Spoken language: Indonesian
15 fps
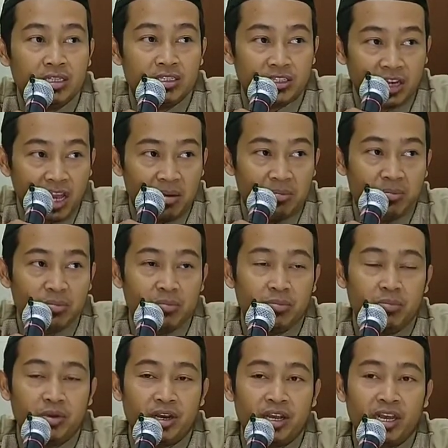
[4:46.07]
Islam
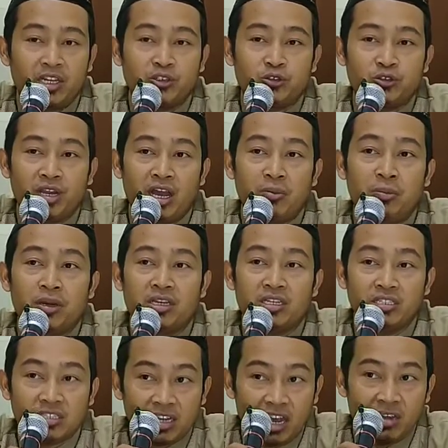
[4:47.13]
mereka sudah
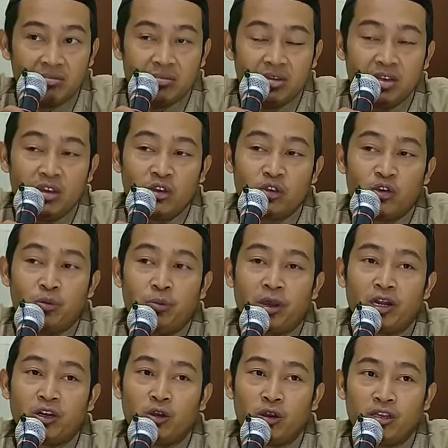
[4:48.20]
berislam,
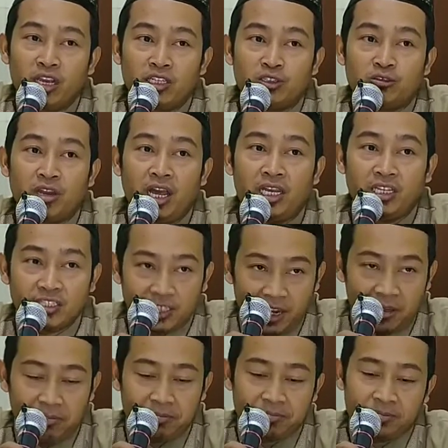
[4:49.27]
gubernurnya sudah
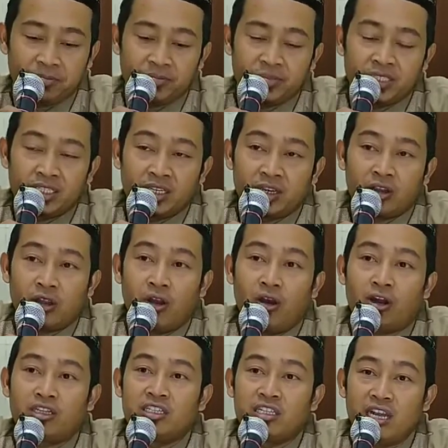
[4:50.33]
Islam.
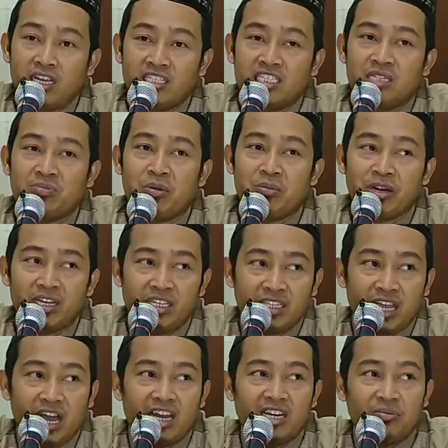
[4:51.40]
Koordinasi
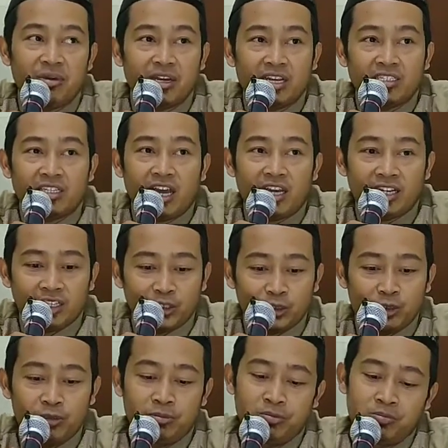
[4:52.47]
pemerintahan pada saat
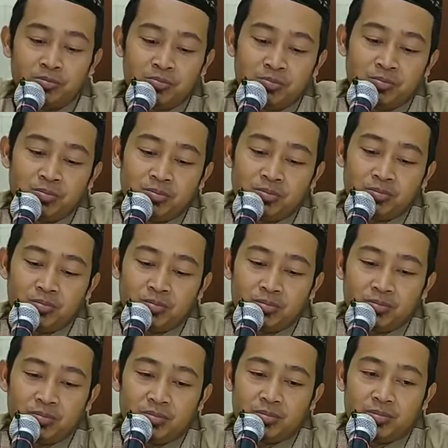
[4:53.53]
itu
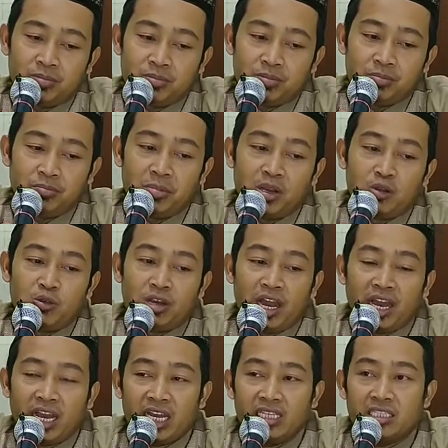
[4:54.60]

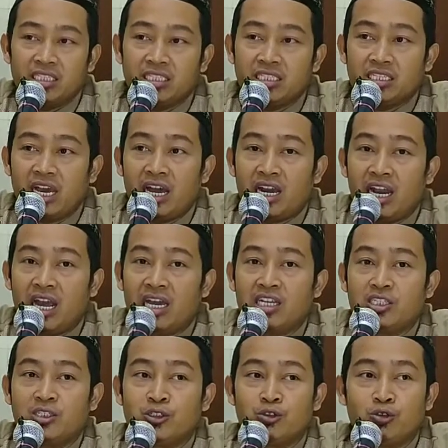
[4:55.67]
menggunakan
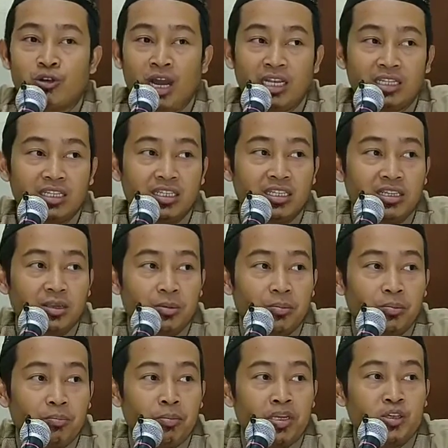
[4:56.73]
cara surat
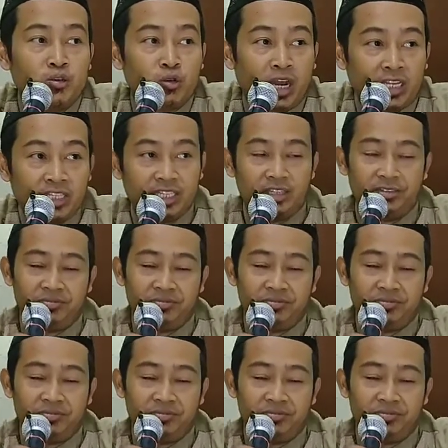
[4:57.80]
menyurat.